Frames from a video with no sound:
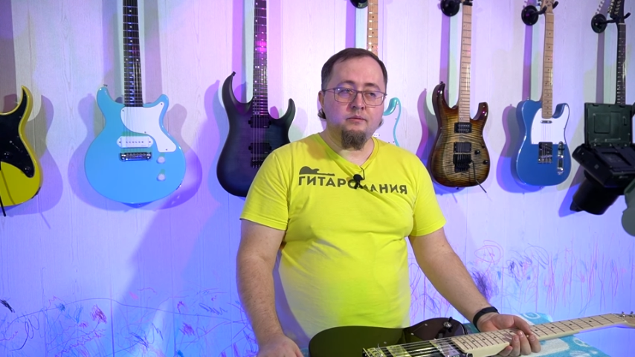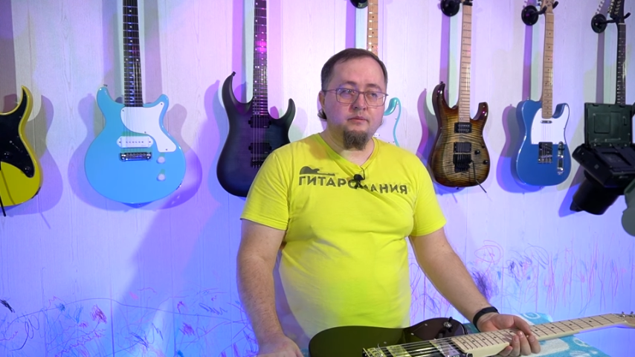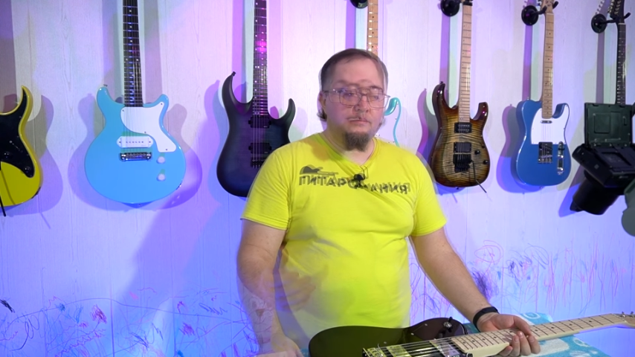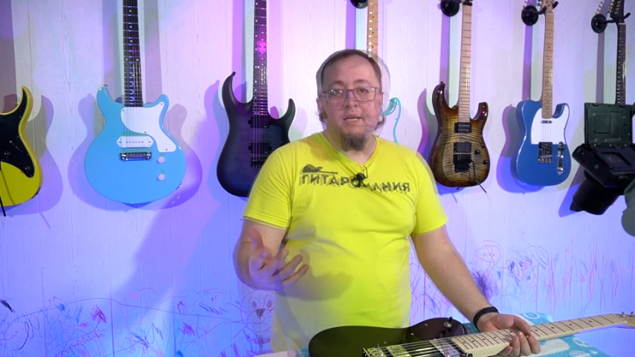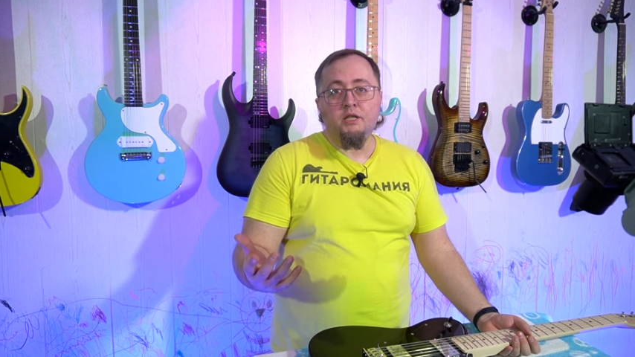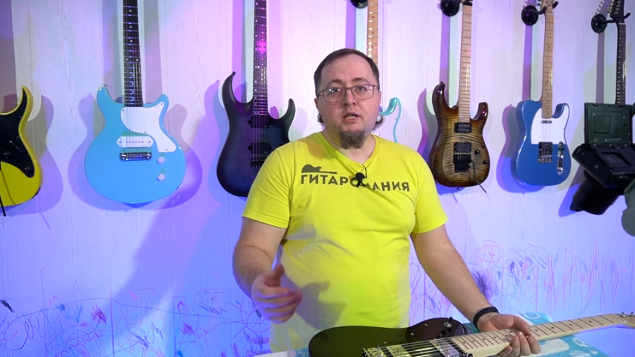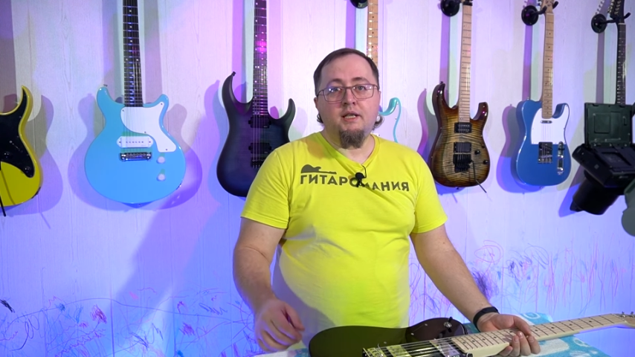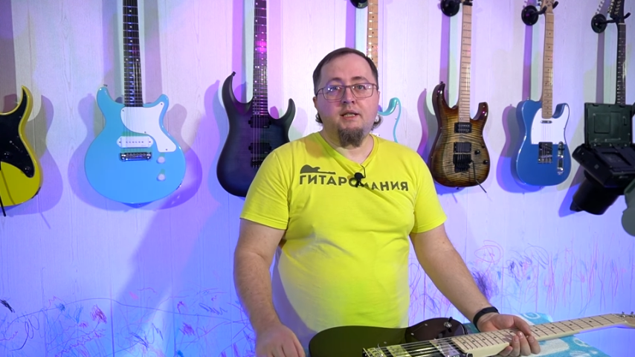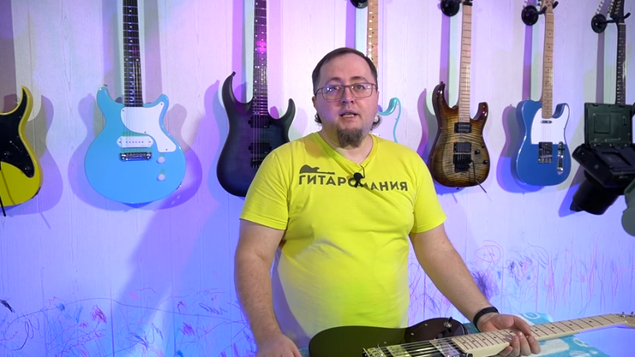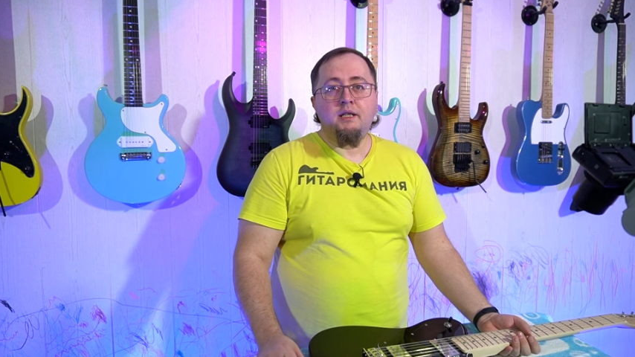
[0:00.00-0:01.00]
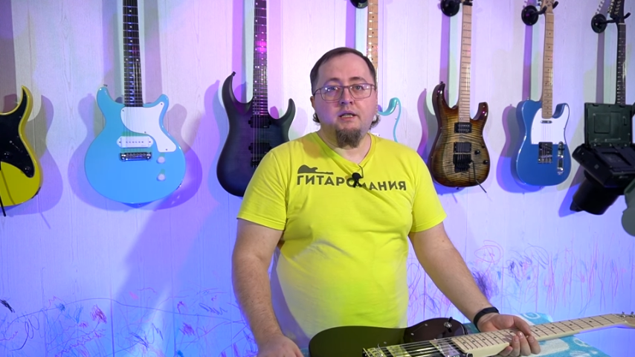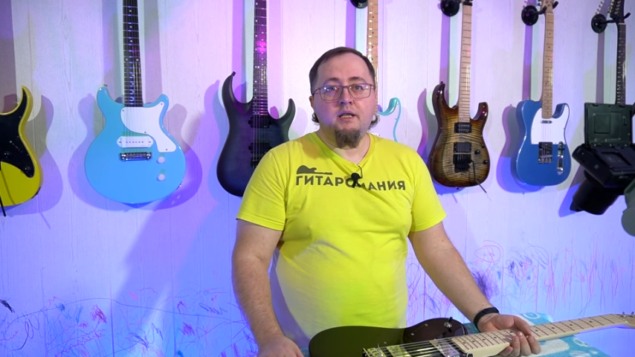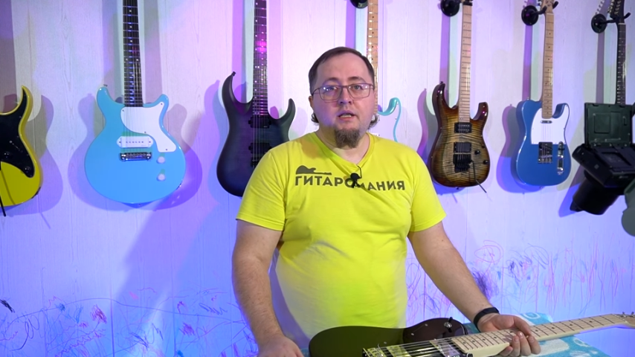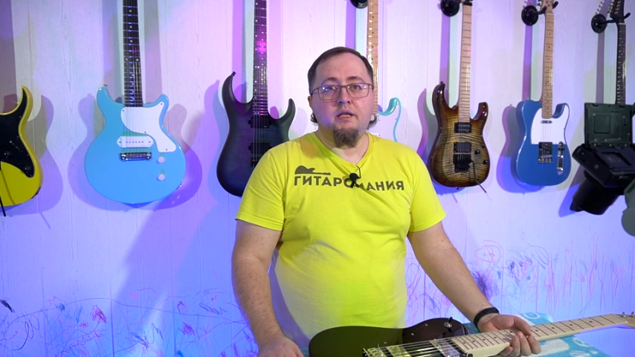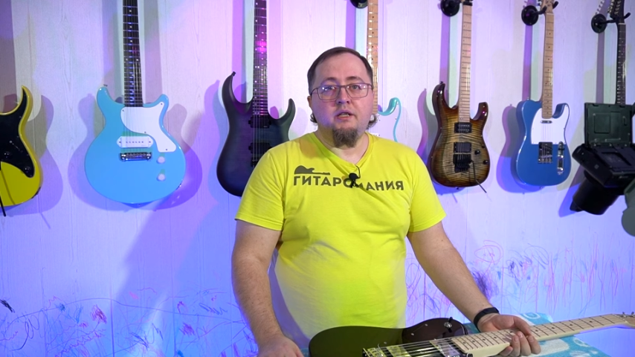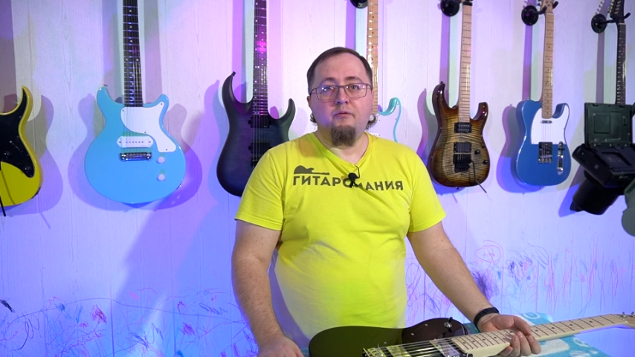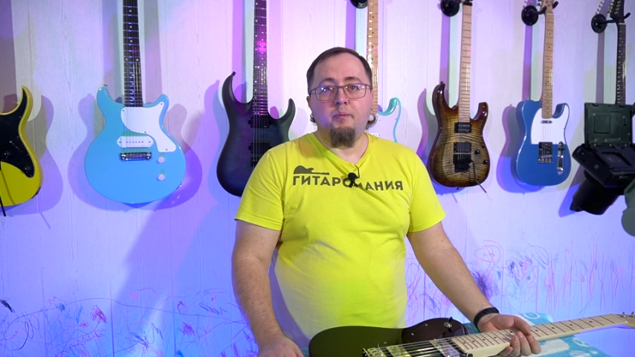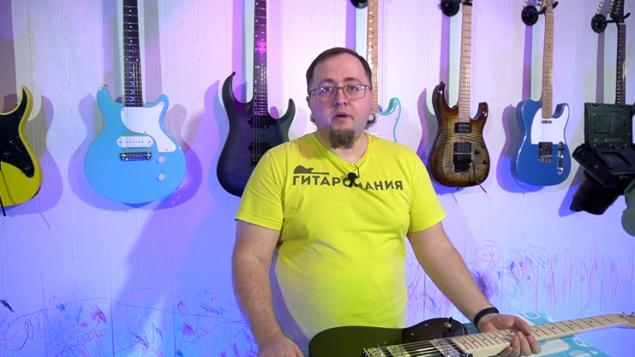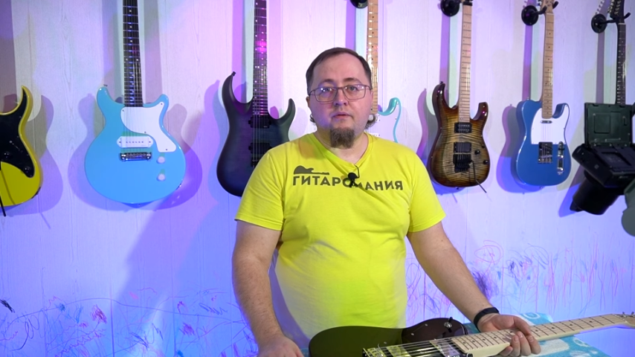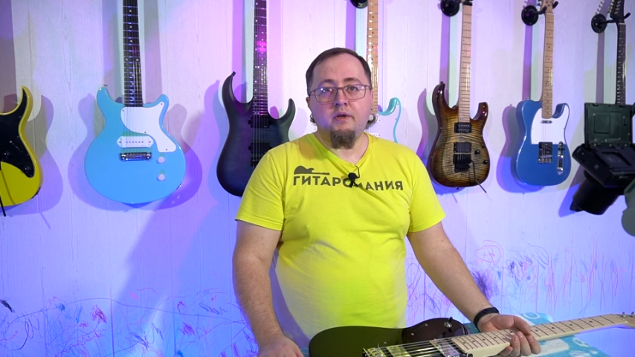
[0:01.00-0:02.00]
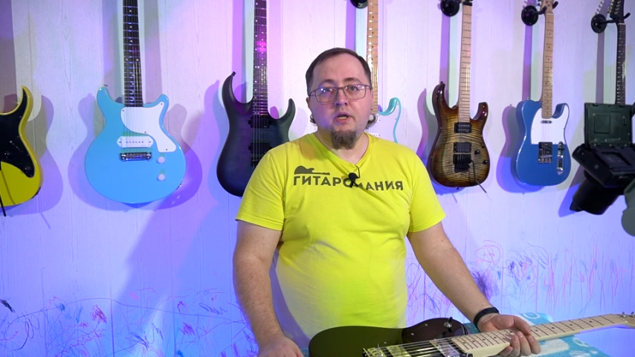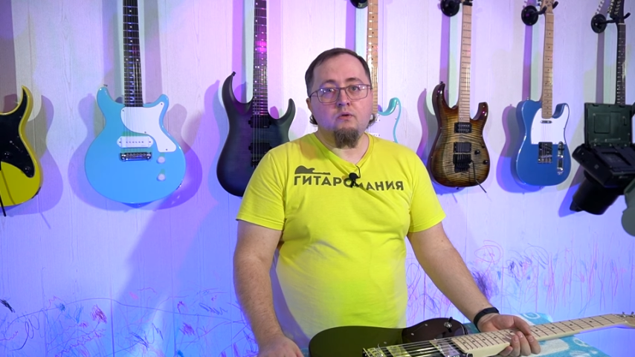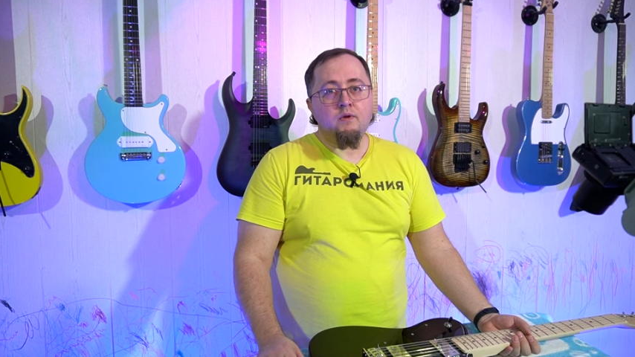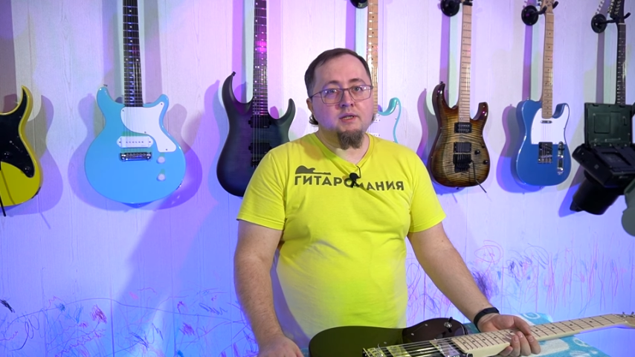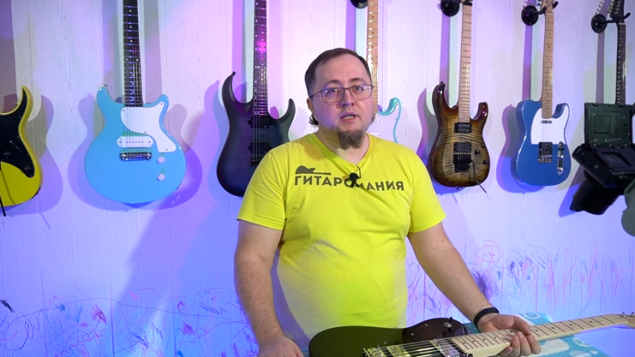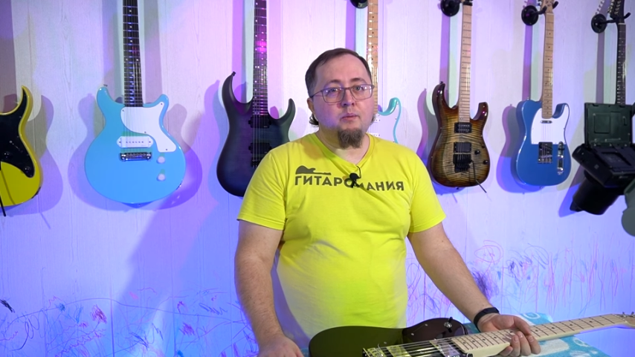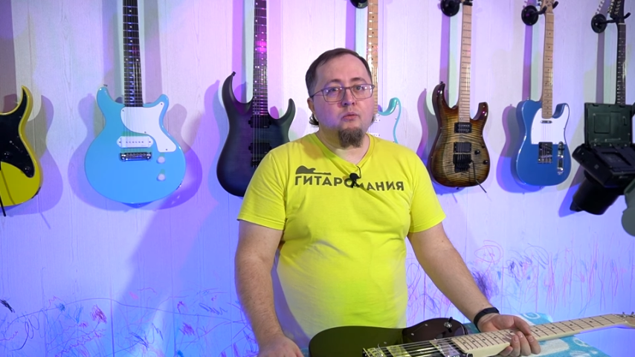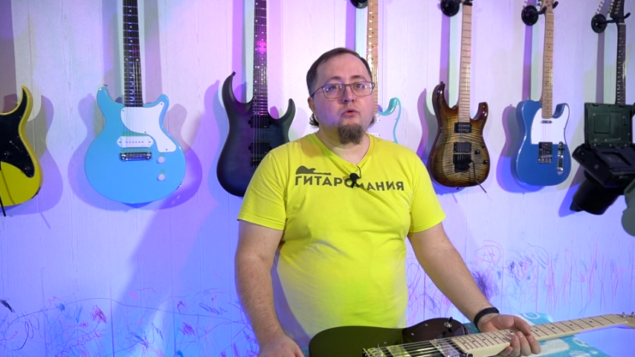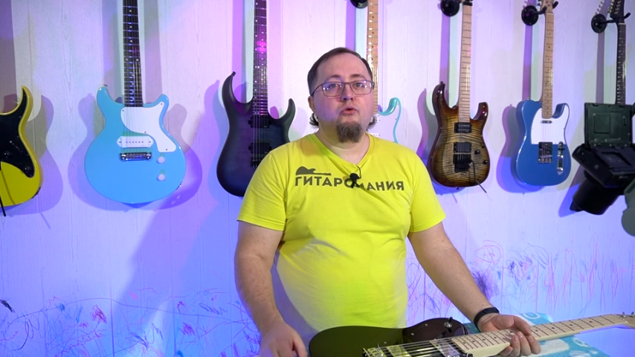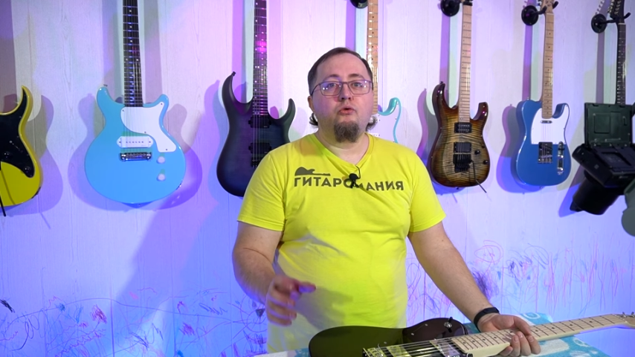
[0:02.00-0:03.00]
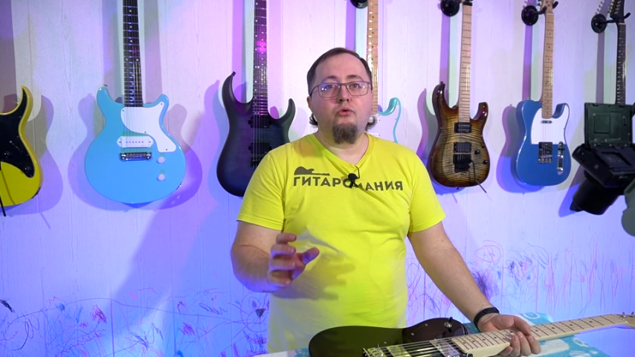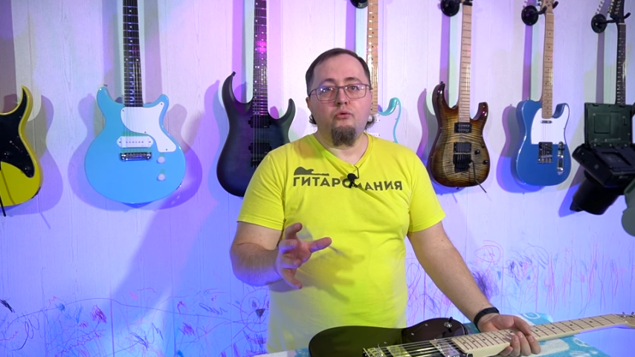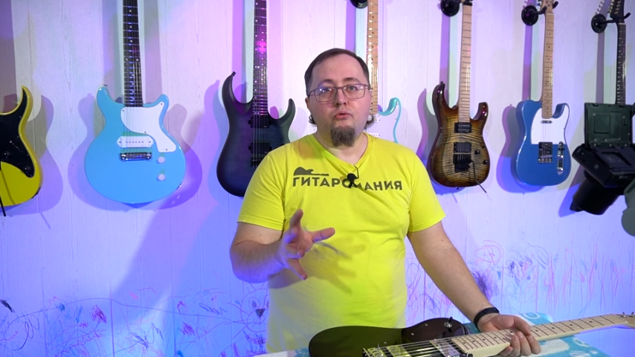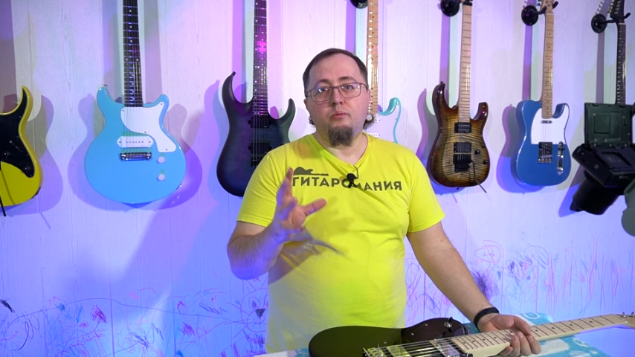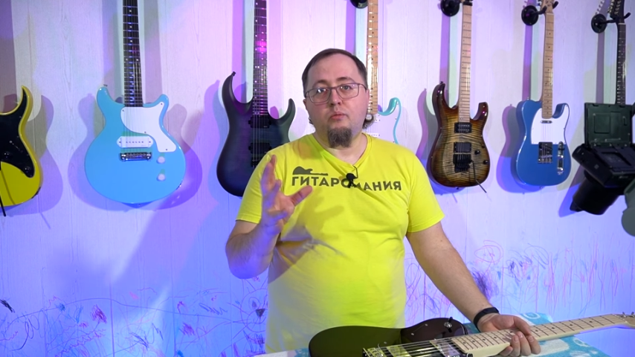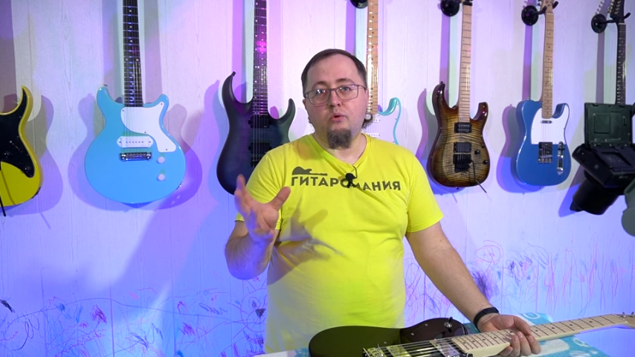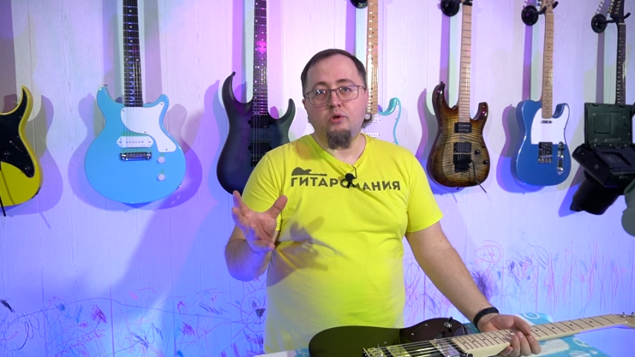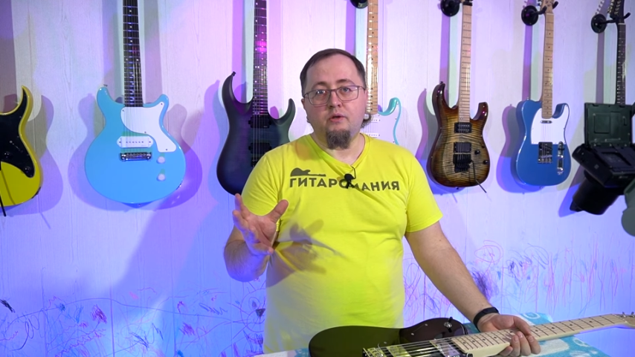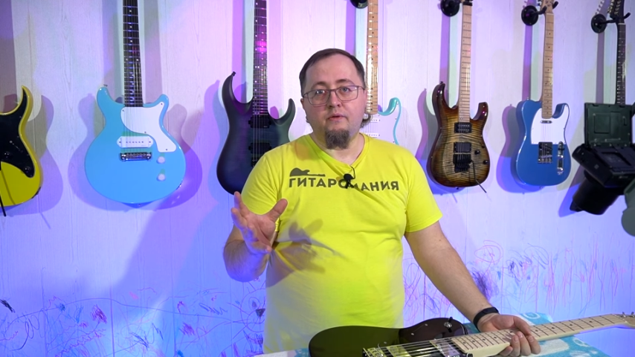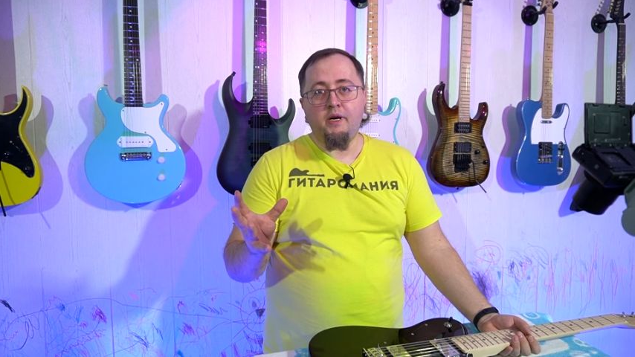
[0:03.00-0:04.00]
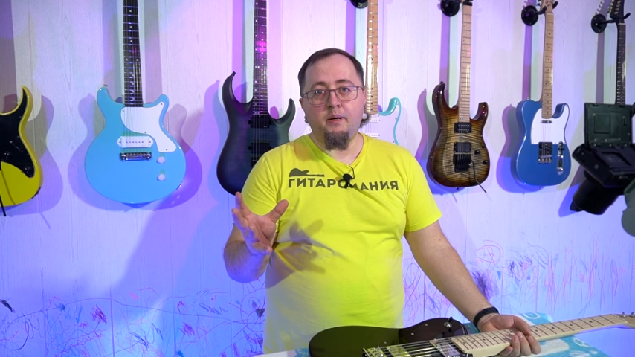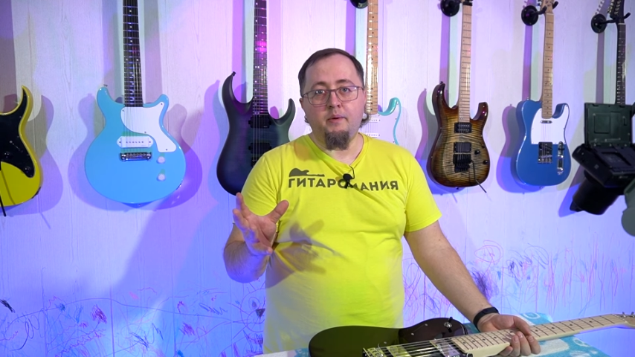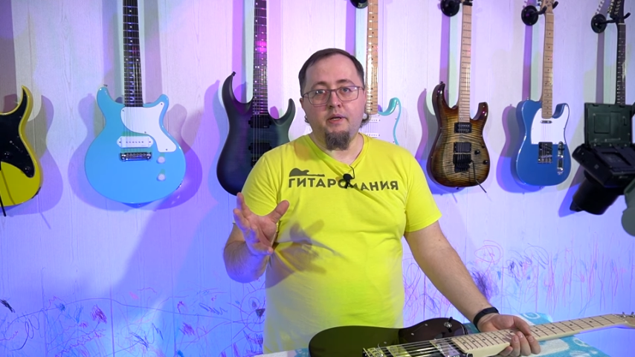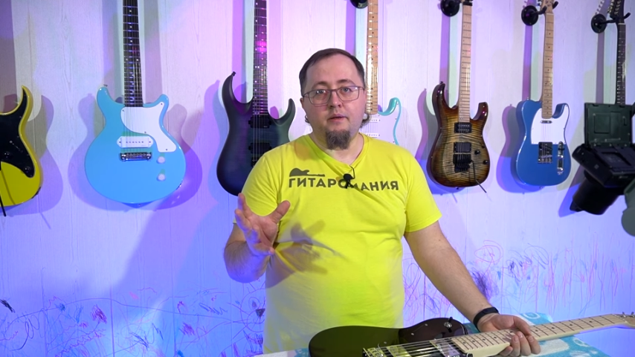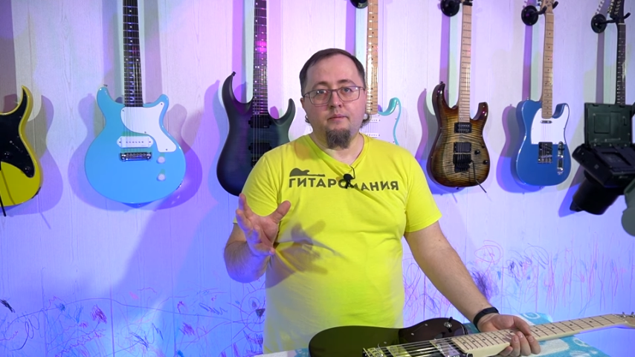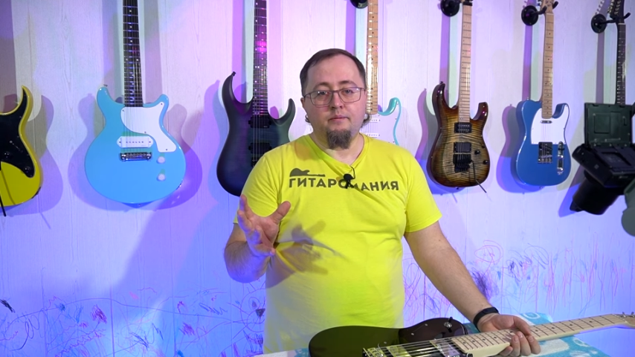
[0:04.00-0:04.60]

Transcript: Вы, конечно, если это делаете впервые, у вас займет чуть-чуть больше времени.